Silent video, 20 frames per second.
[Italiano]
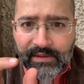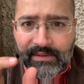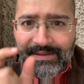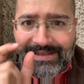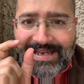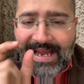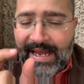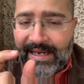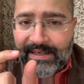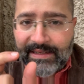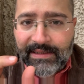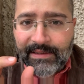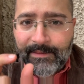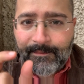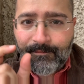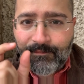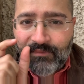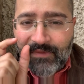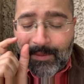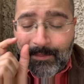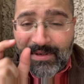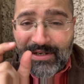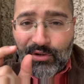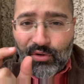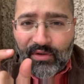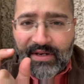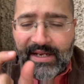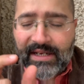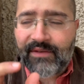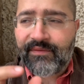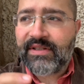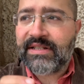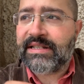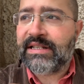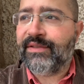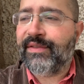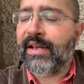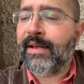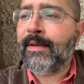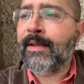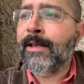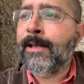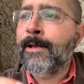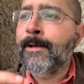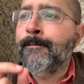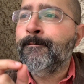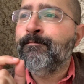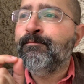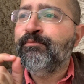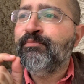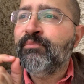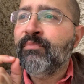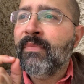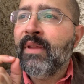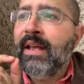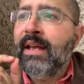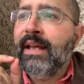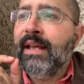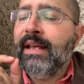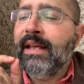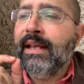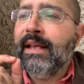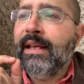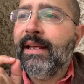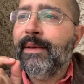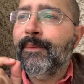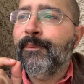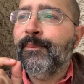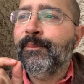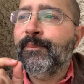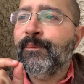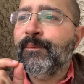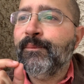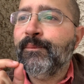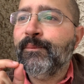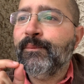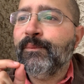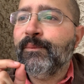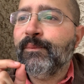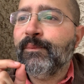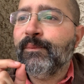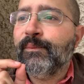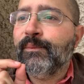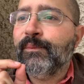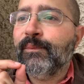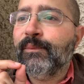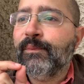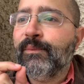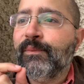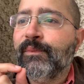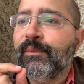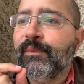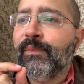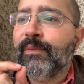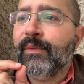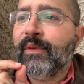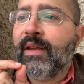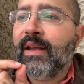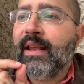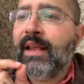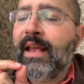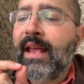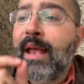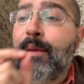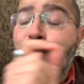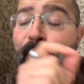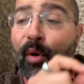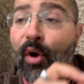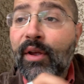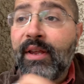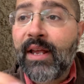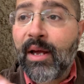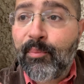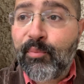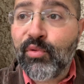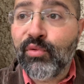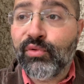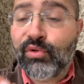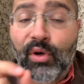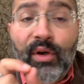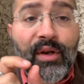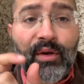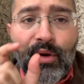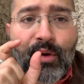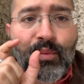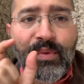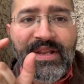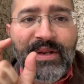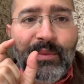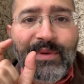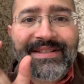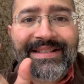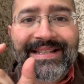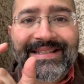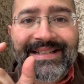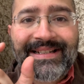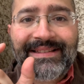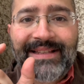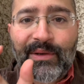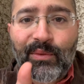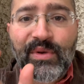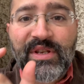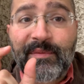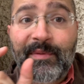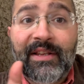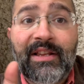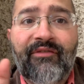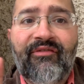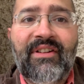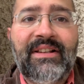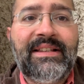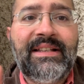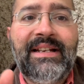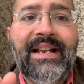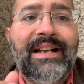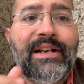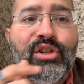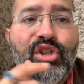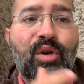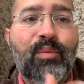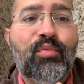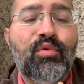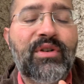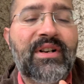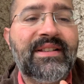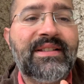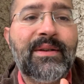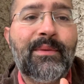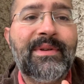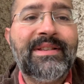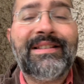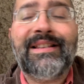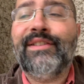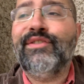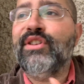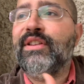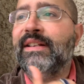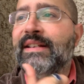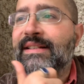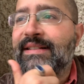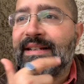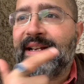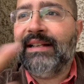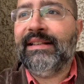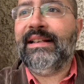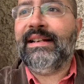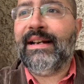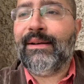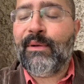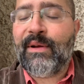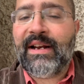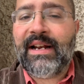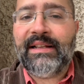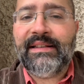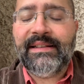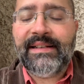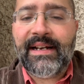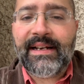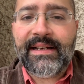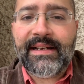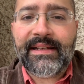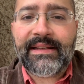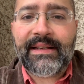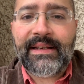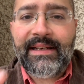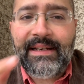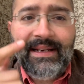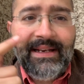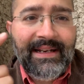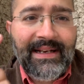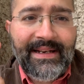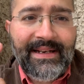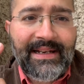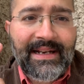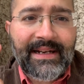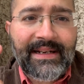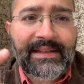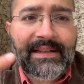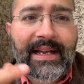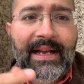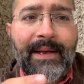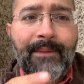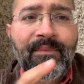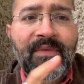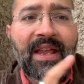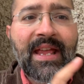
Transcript: gag, da micro gag visive. E, ehm, e poi appunto, ecco, quindi questa scritta qui spiegata a fatti reali dopo una sequenza del genere scatena una grande ilarità